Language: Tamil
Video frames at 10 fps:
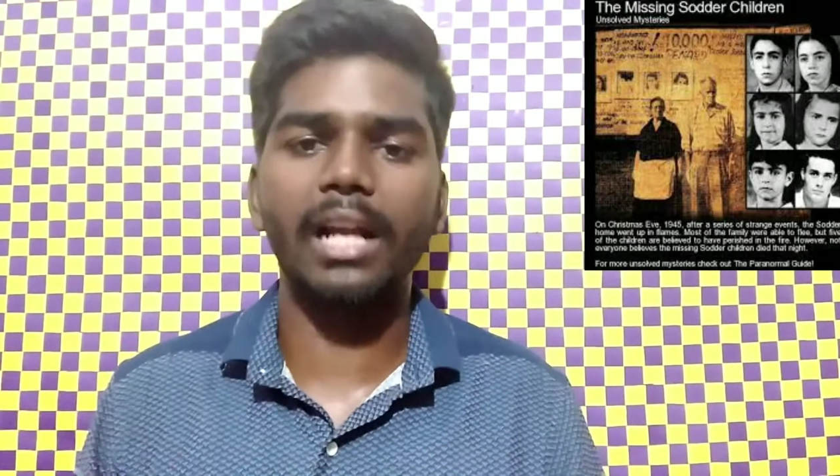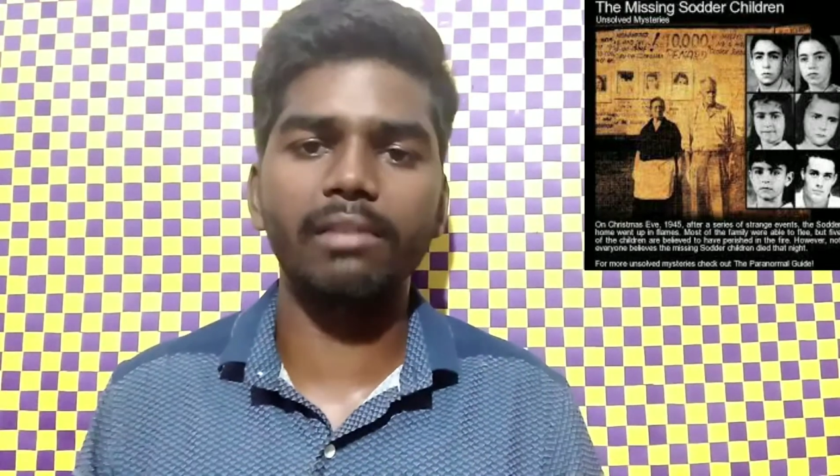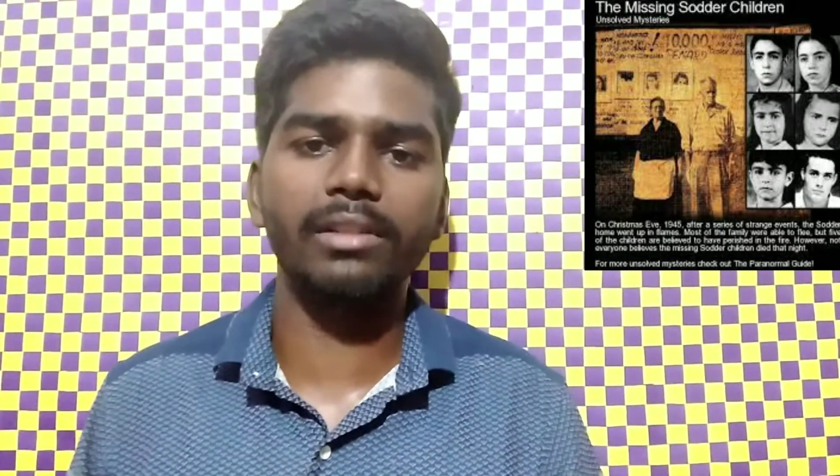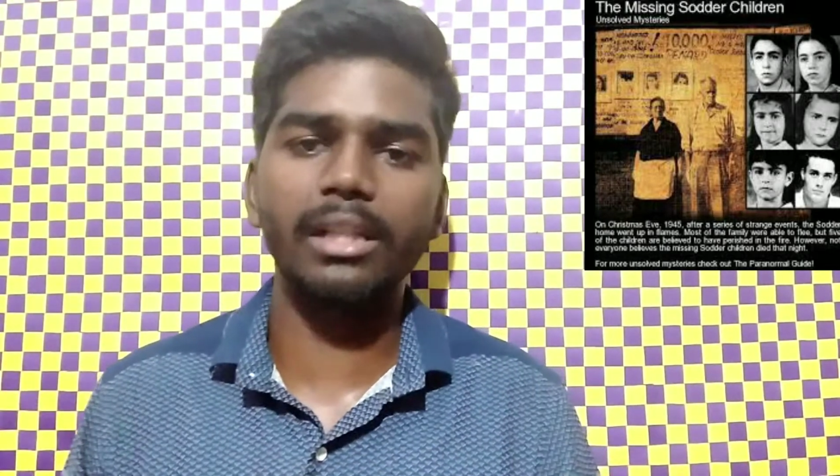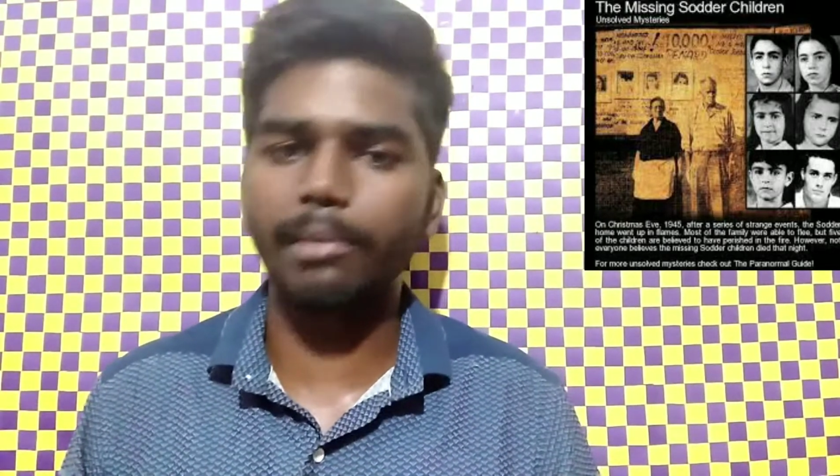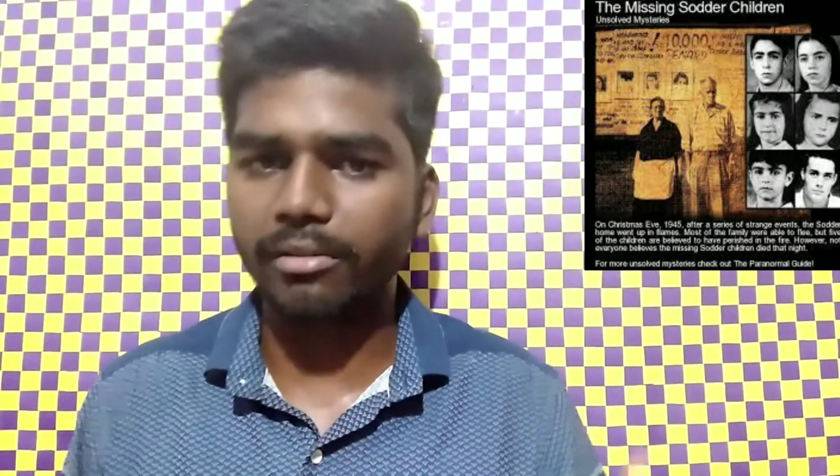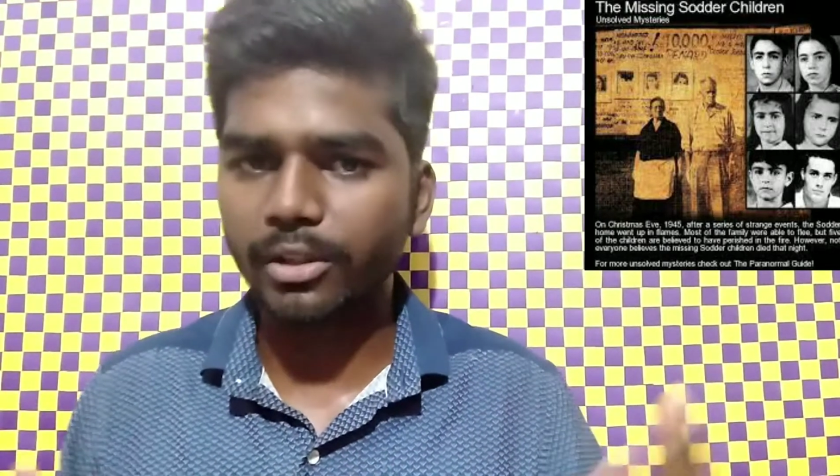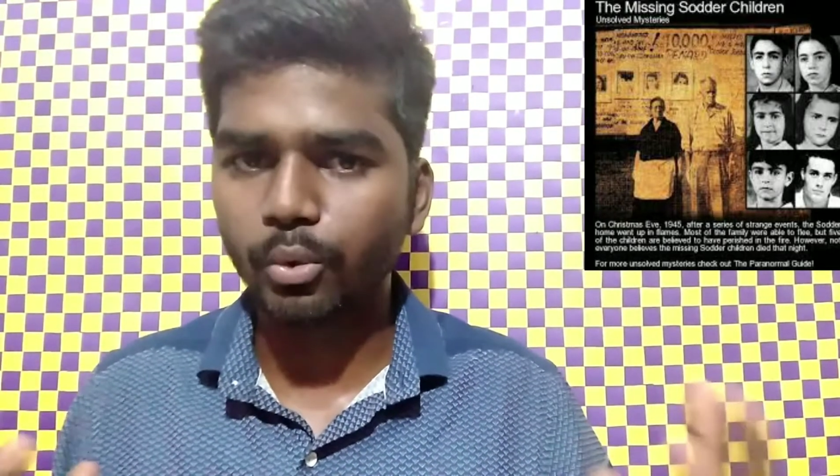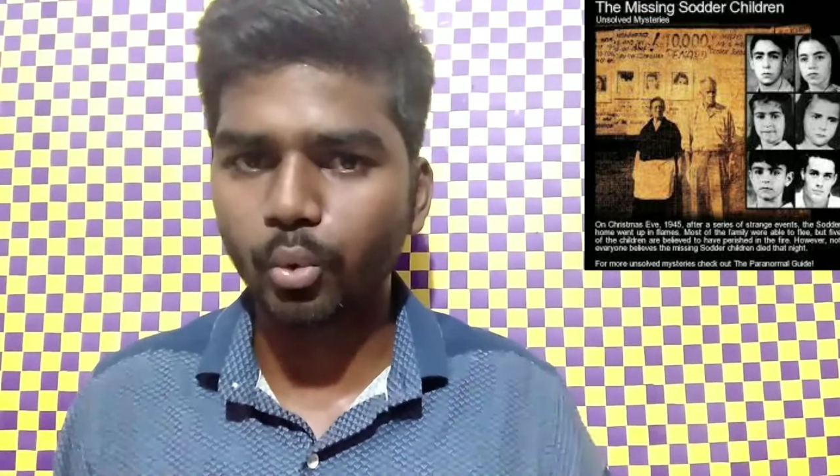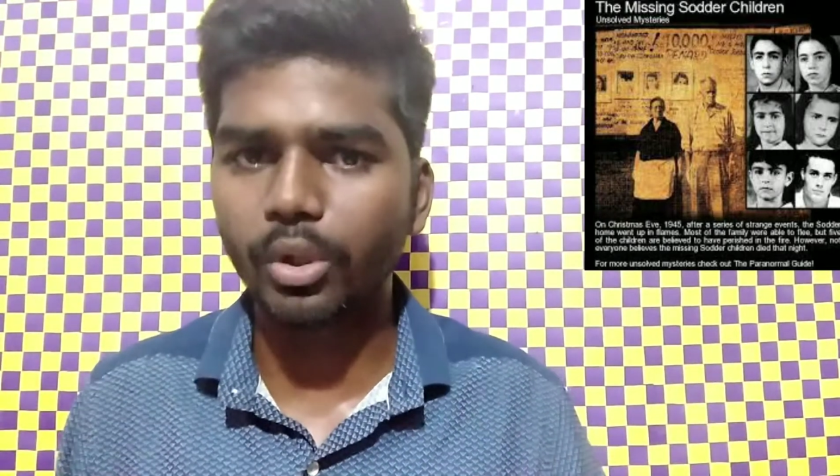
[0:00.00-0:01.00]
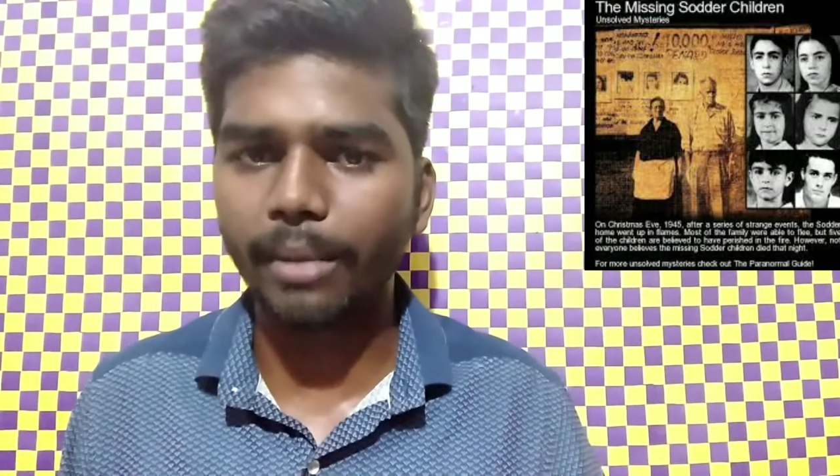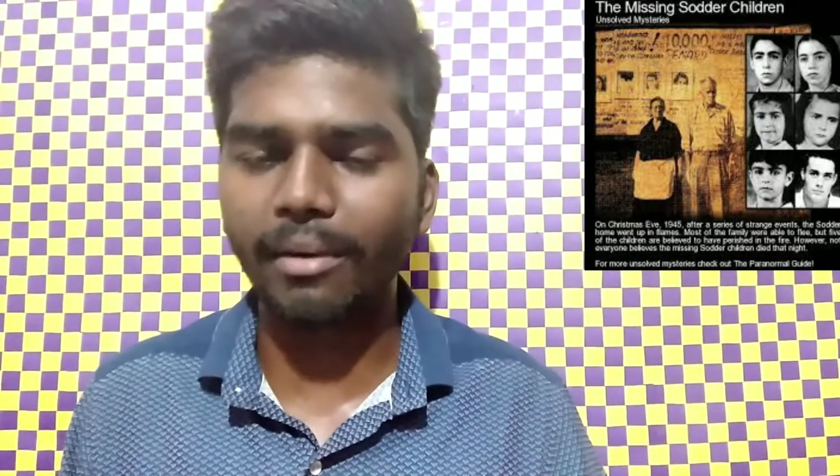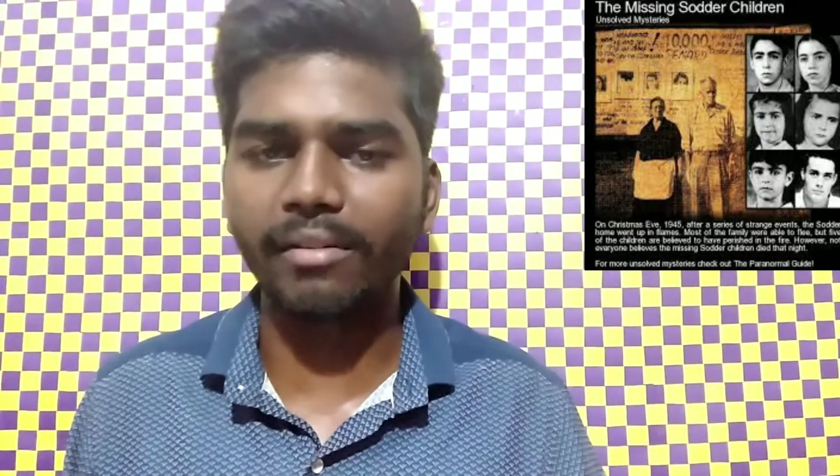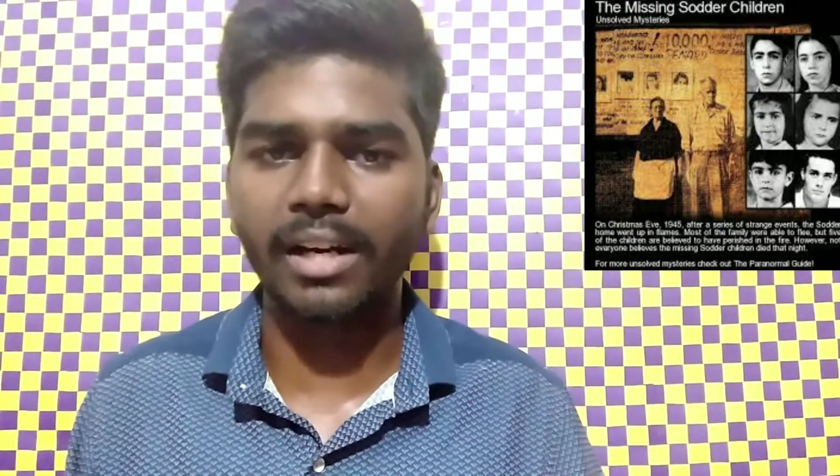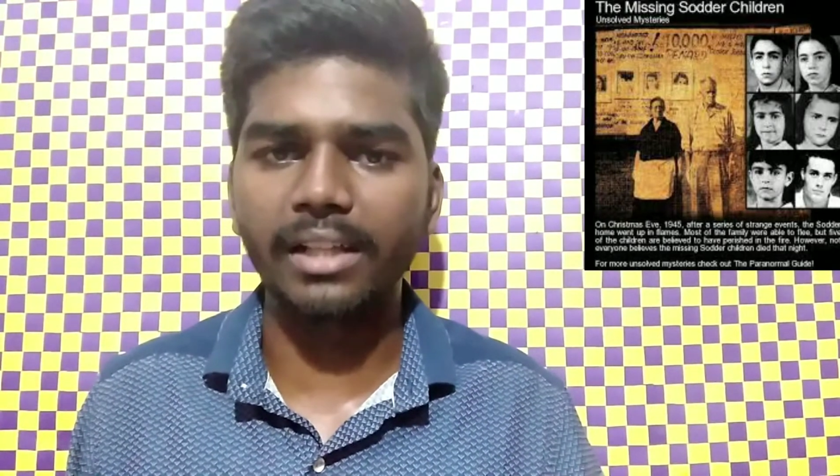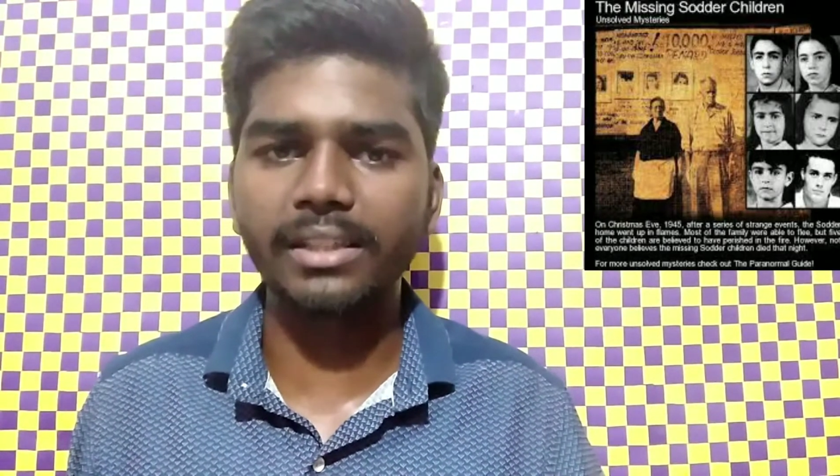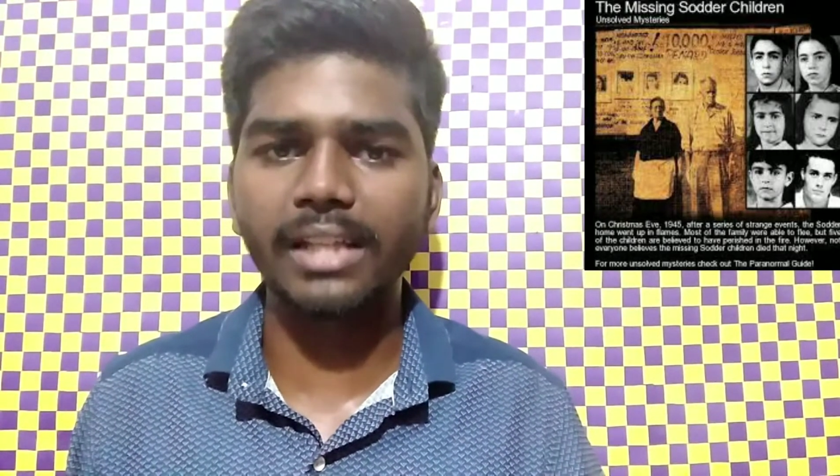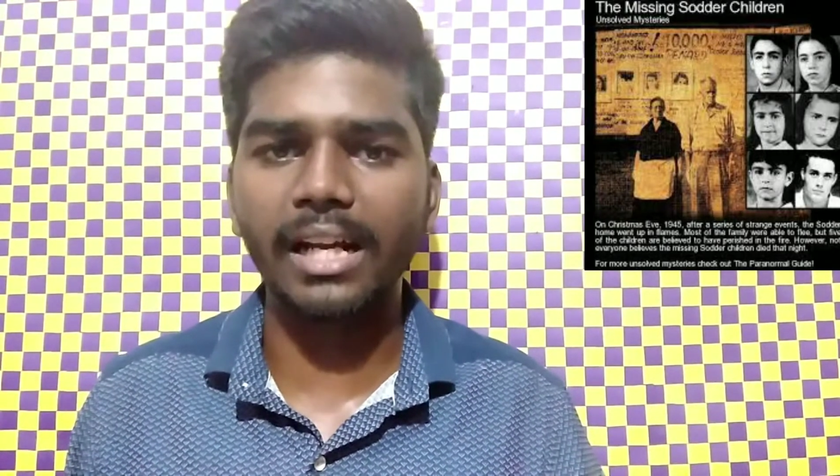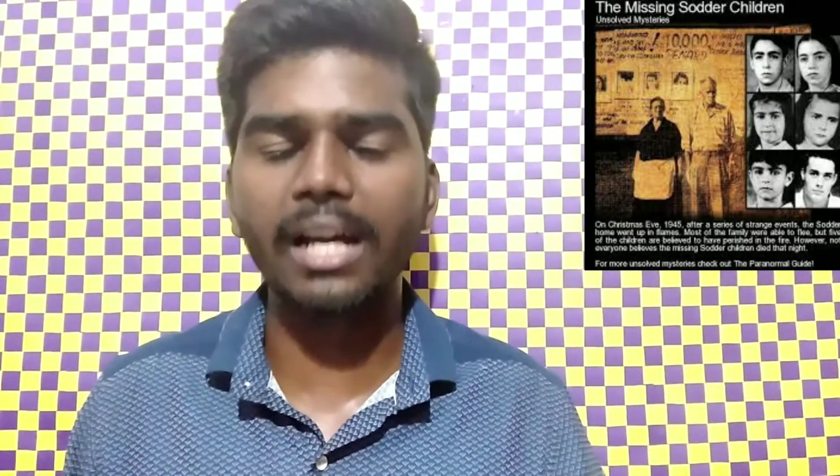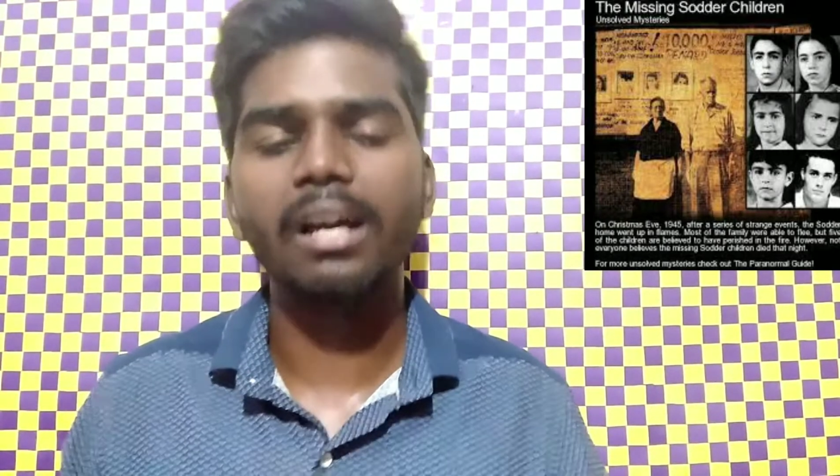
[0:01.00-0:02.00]
நாள் வந்து நம்மளுக்கு வந்து தூக்கமே வராது
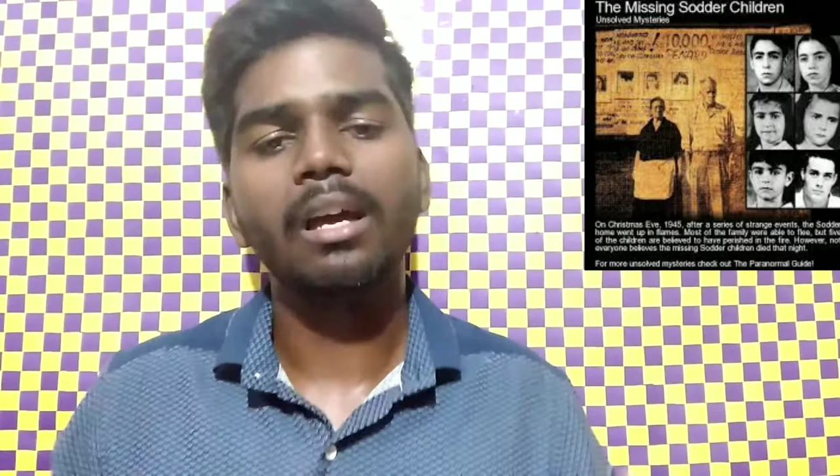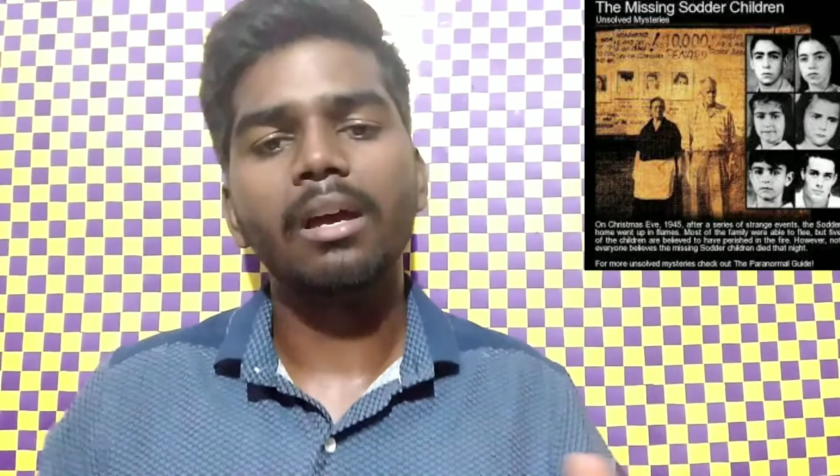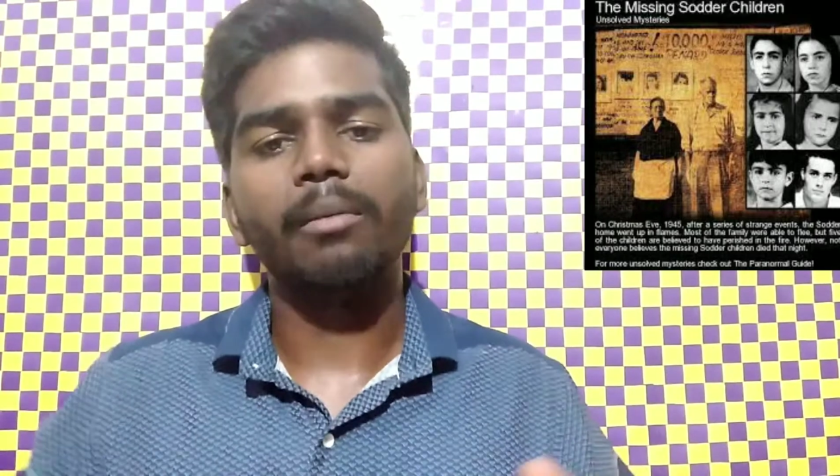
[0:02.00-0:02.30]
ஏன்னா